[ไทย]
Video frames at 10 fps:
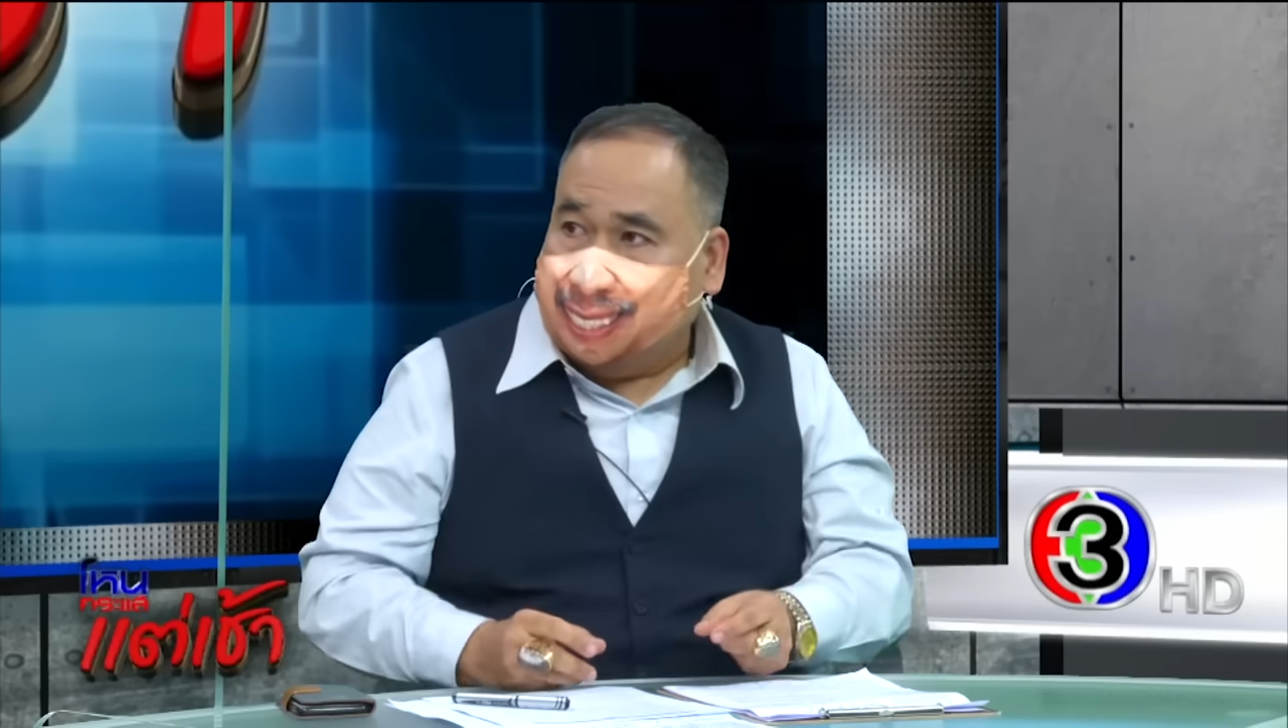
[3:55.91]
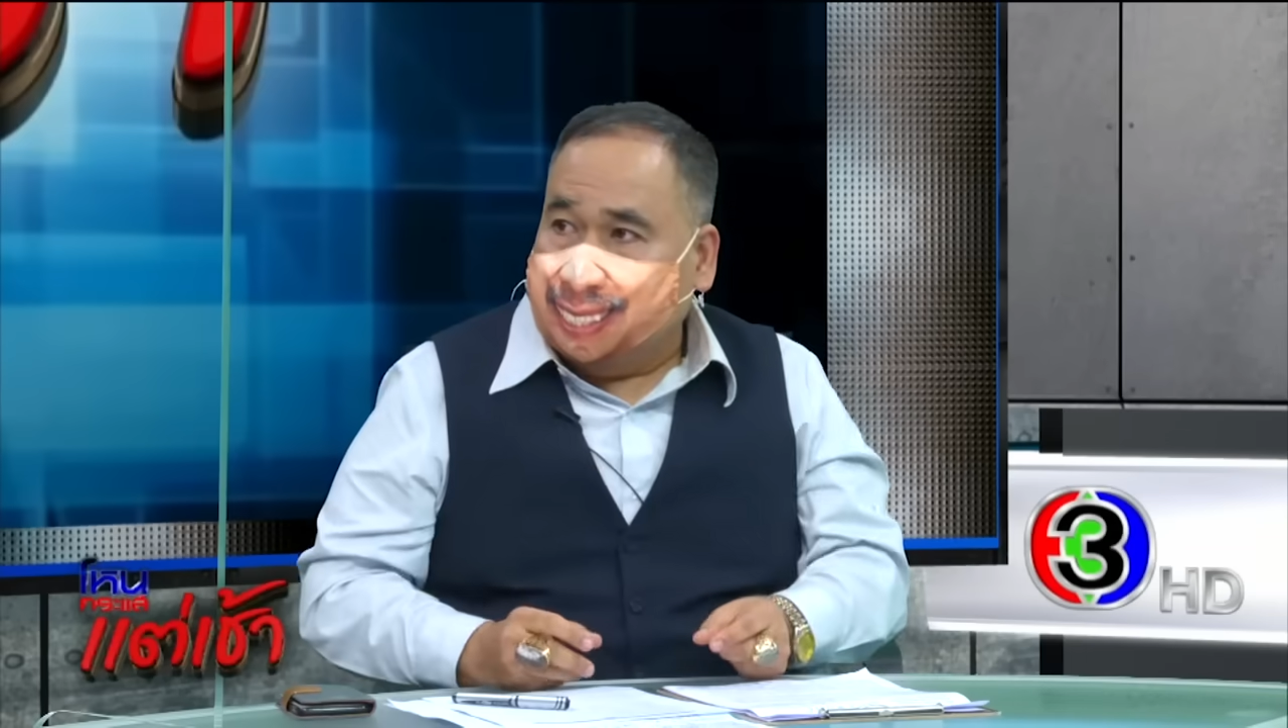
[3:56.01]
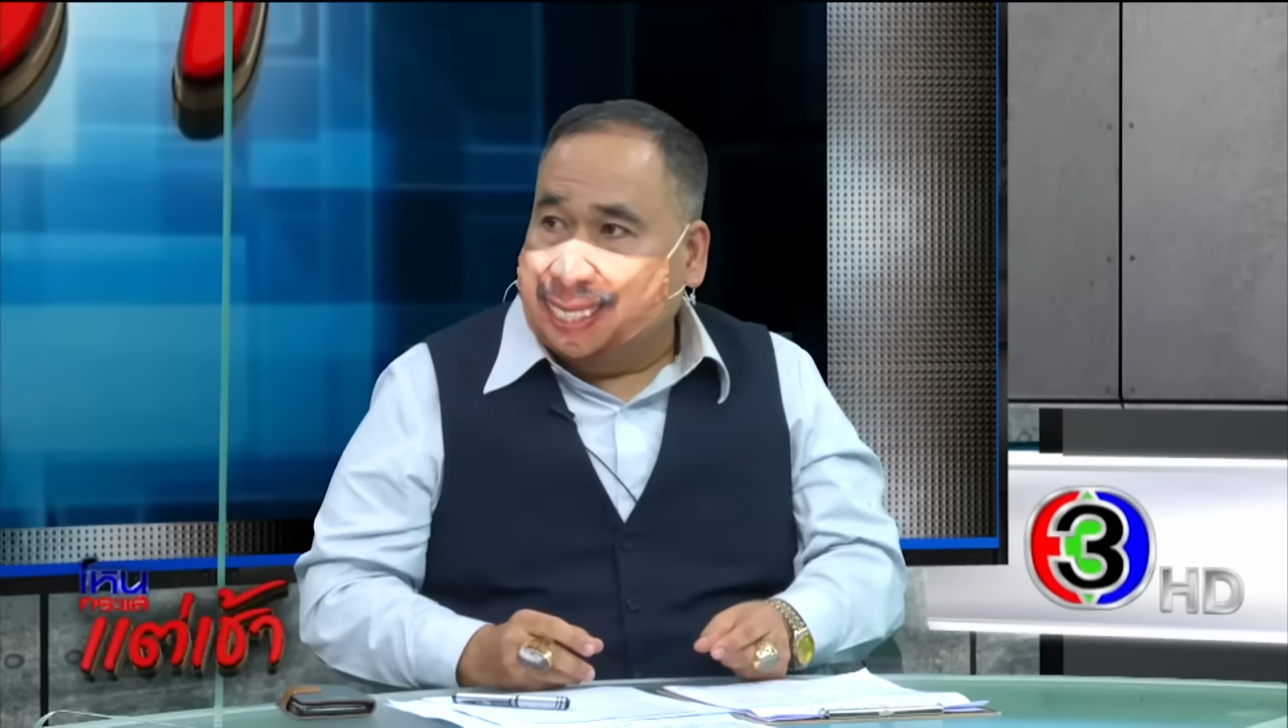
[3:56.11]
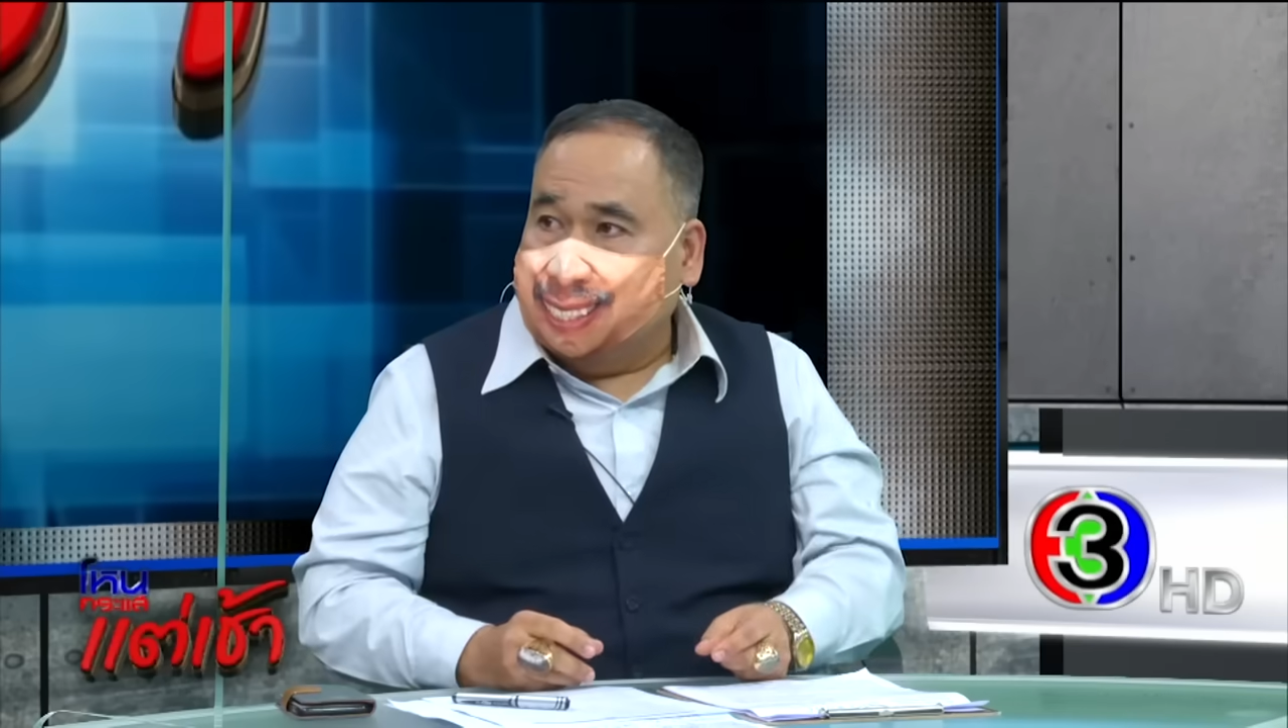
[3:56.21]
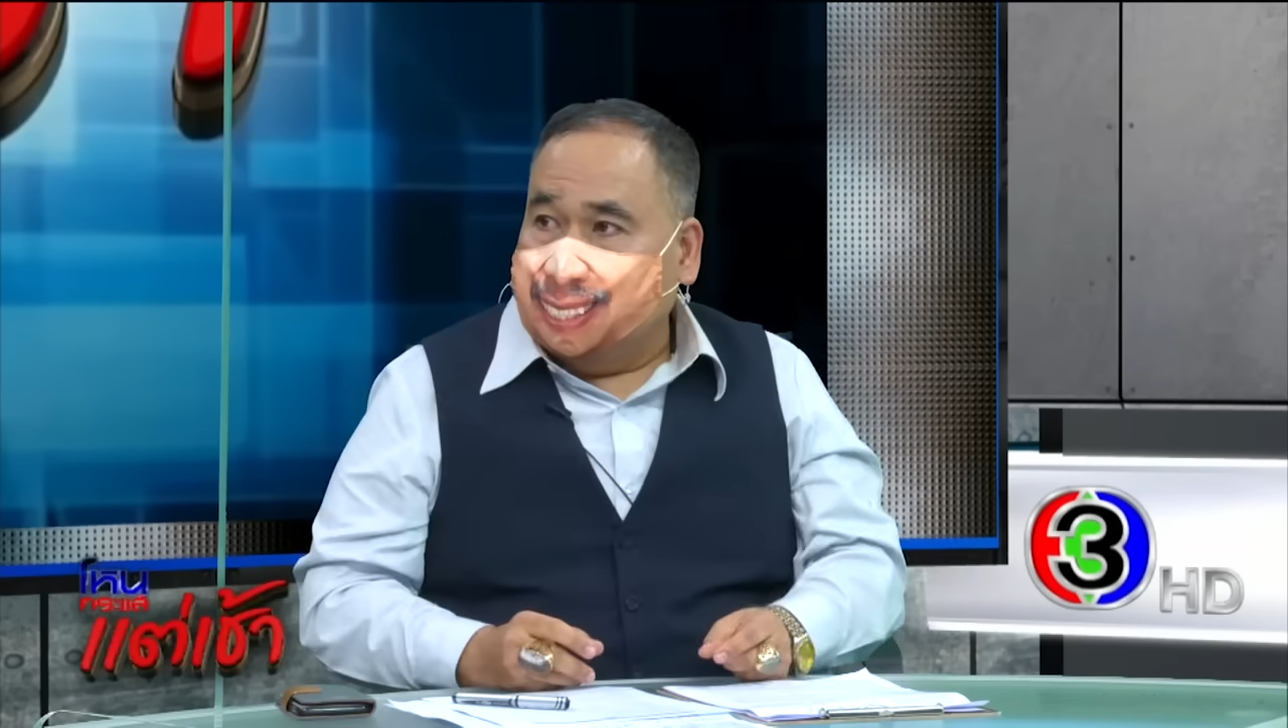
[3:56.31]
มี
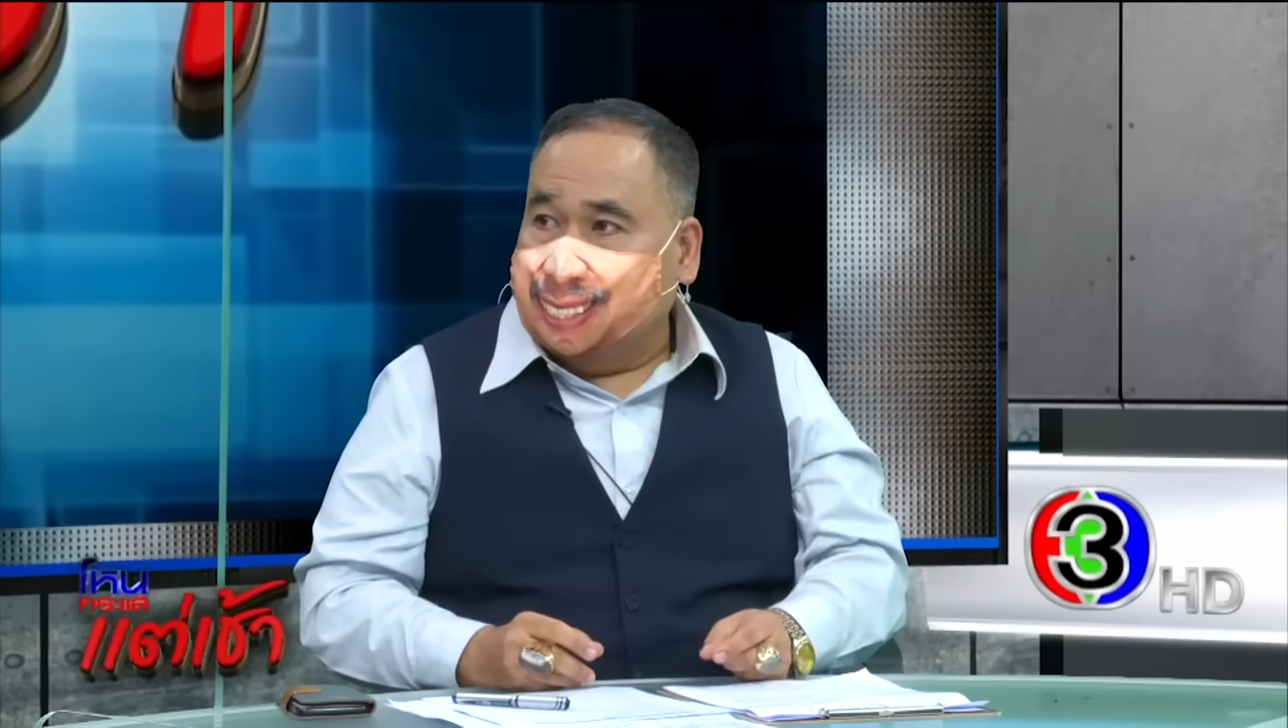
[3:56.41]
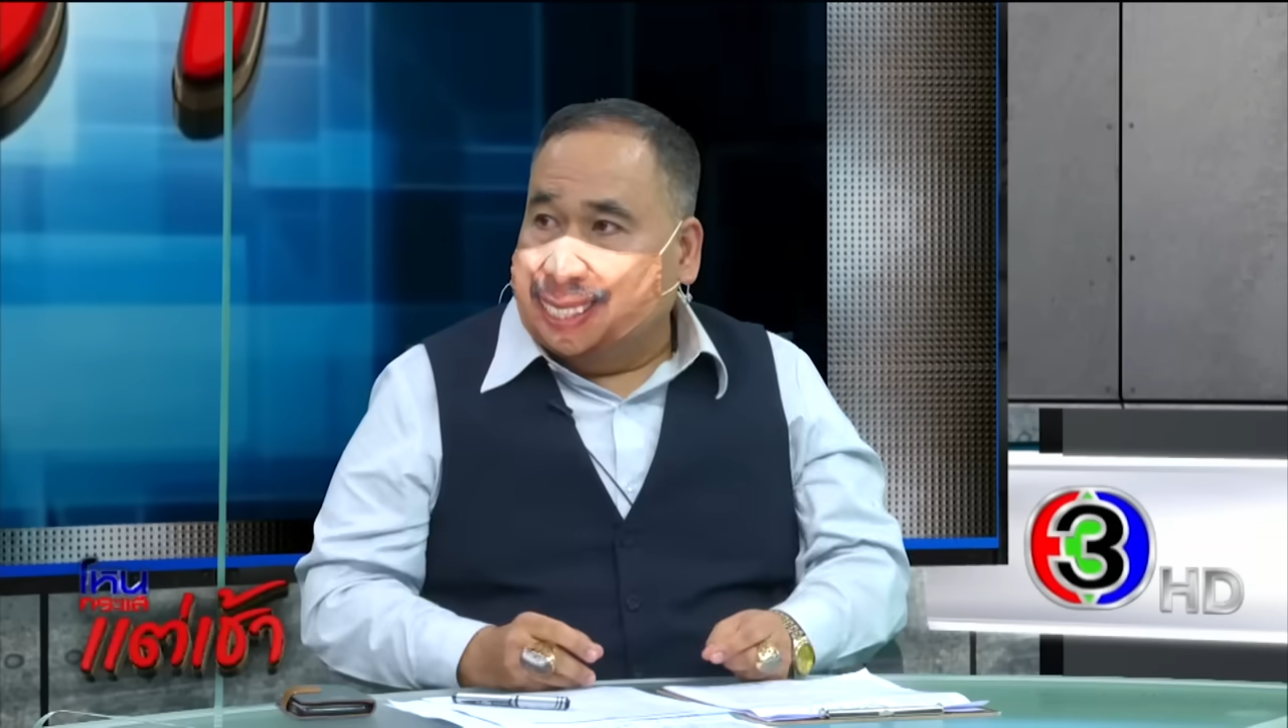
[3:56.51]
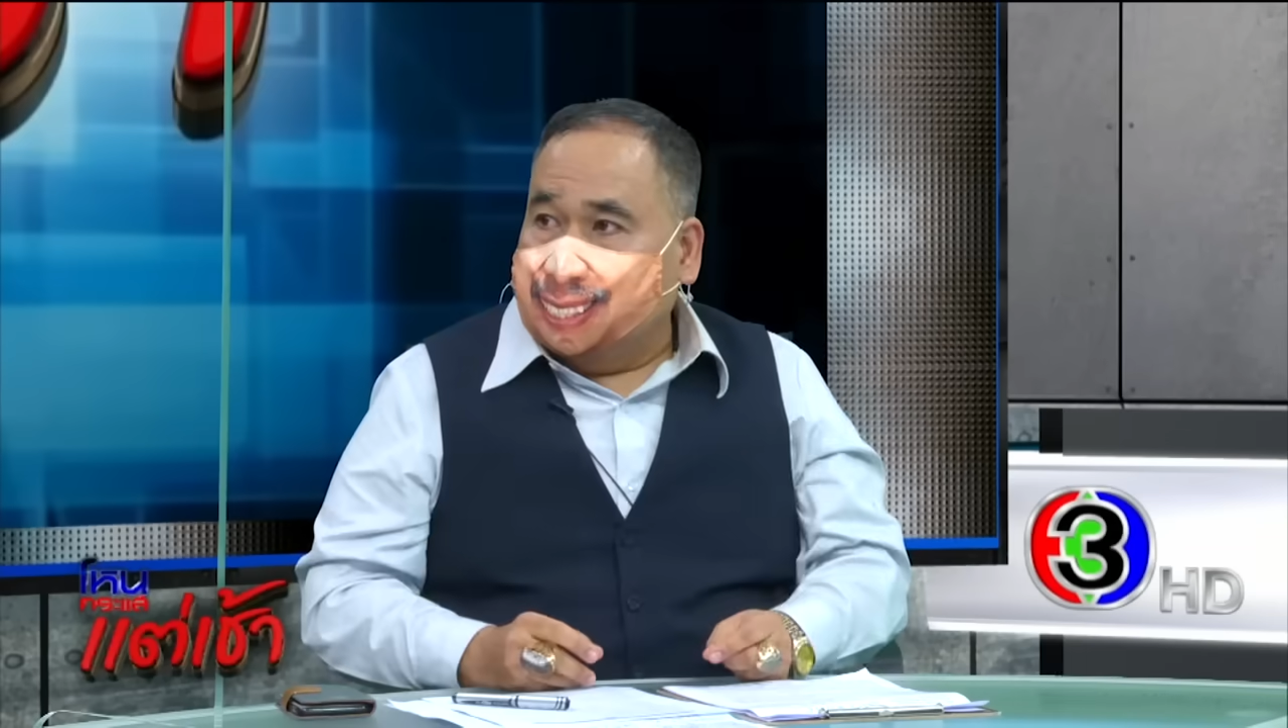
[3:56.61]
เสียงดั